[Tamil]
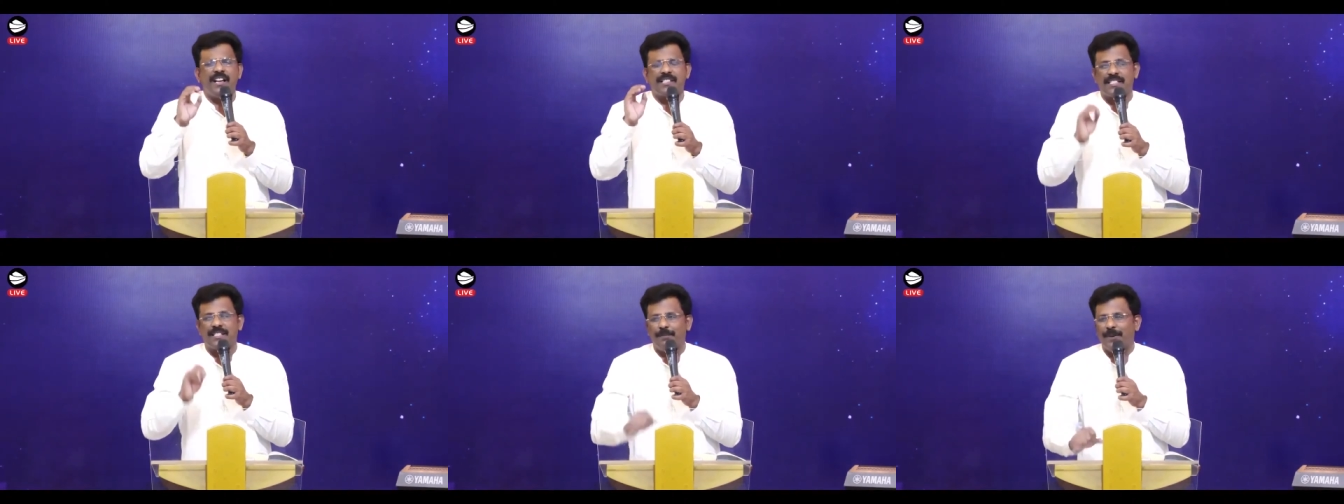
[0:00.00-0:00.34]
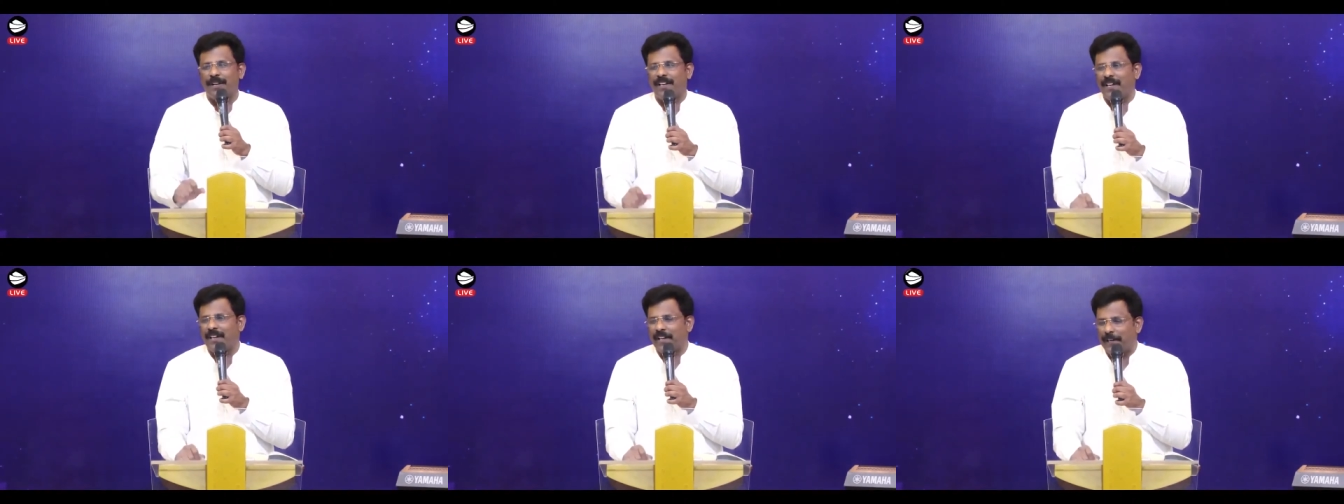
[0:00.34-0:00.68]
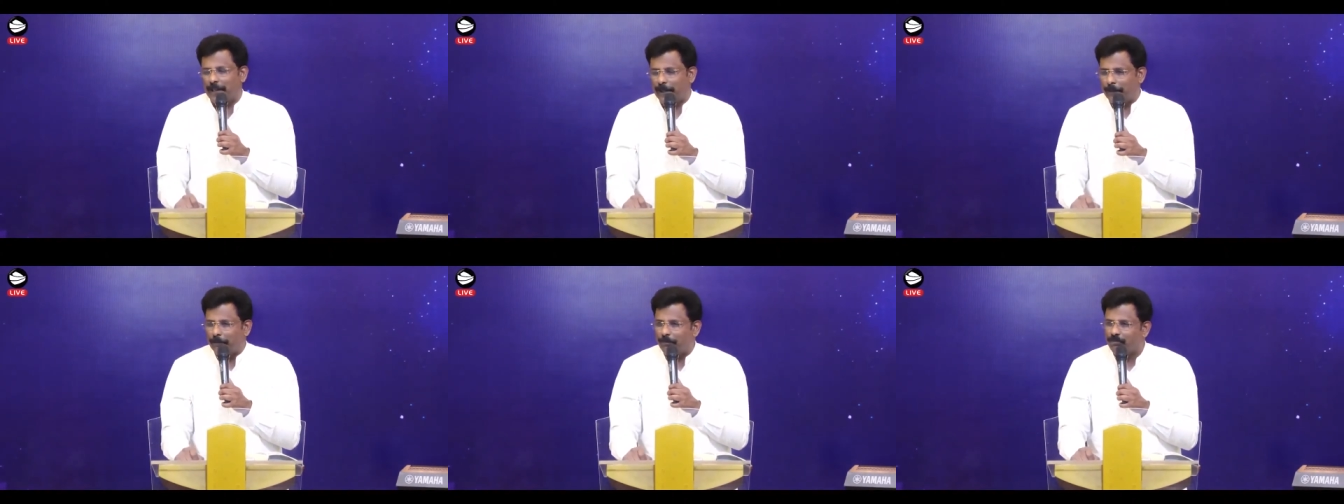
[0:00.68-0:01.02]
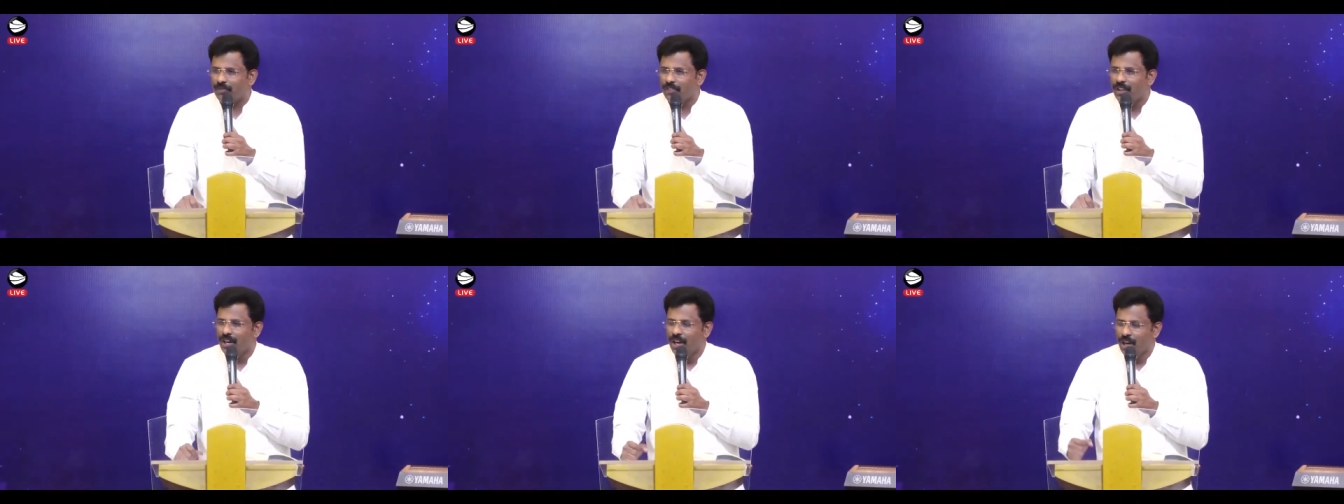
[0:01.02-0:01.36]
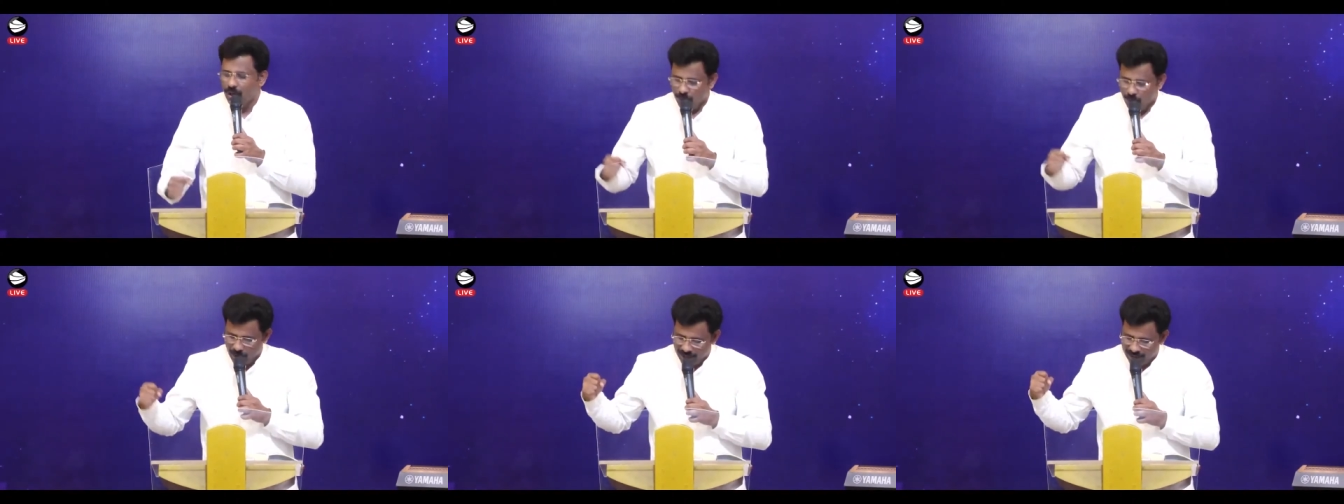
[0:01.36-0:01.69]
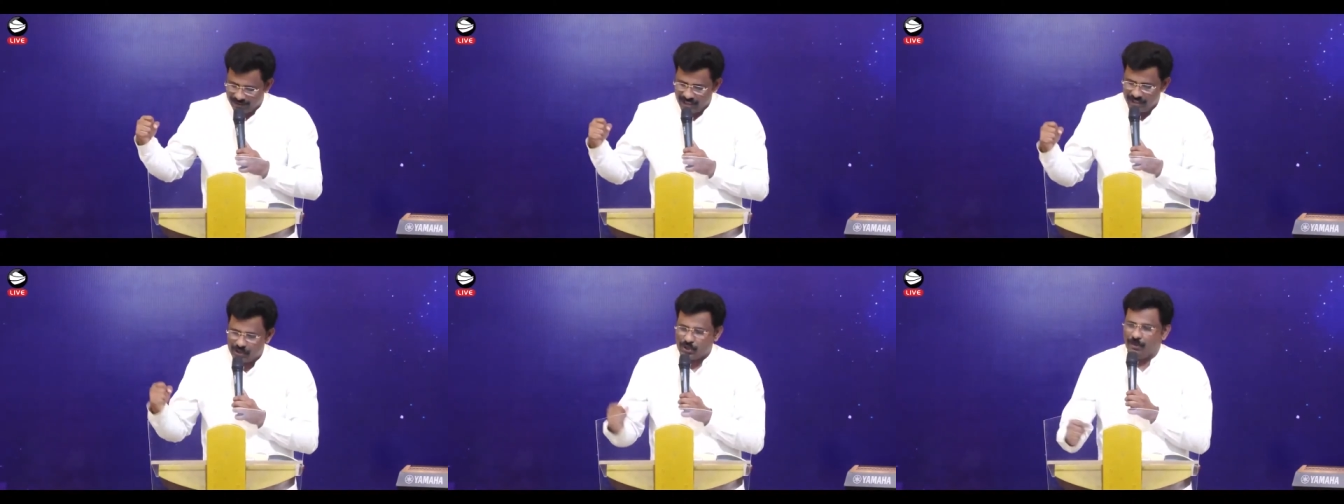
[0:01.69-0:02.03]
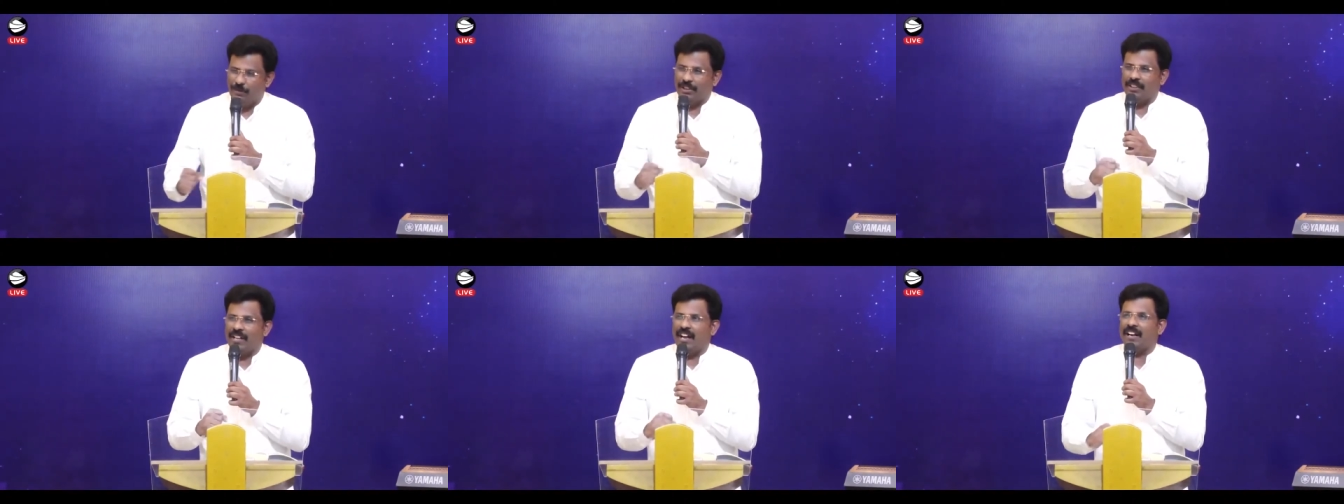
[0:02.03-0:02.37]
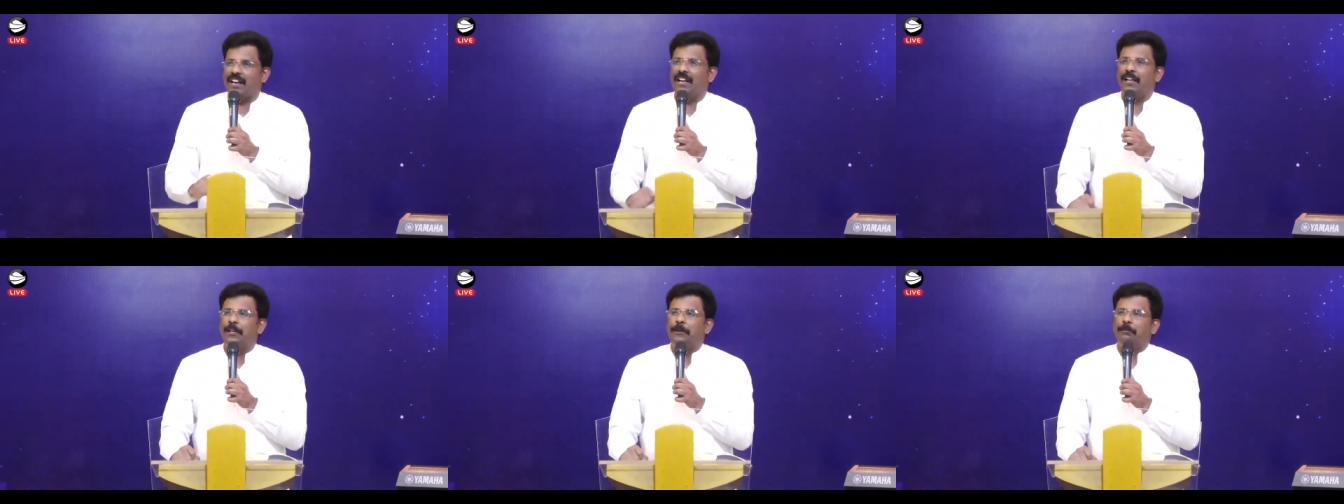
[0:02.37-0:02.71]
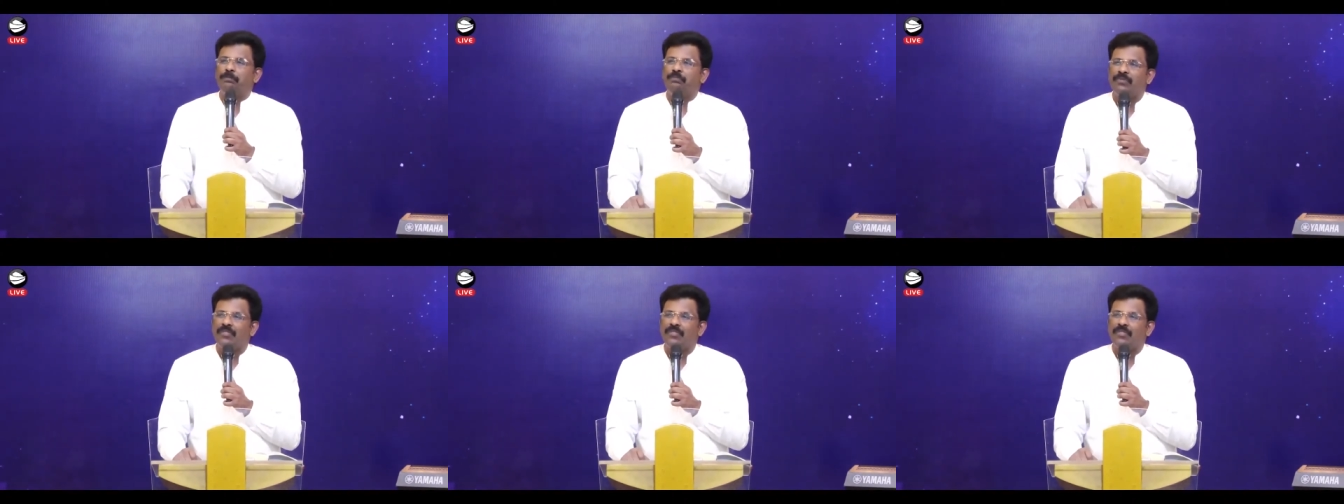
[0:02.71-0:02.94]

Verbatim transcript: கஷ்டப்பட்டார்கள் நுகத்தை சுமந்தார்கள்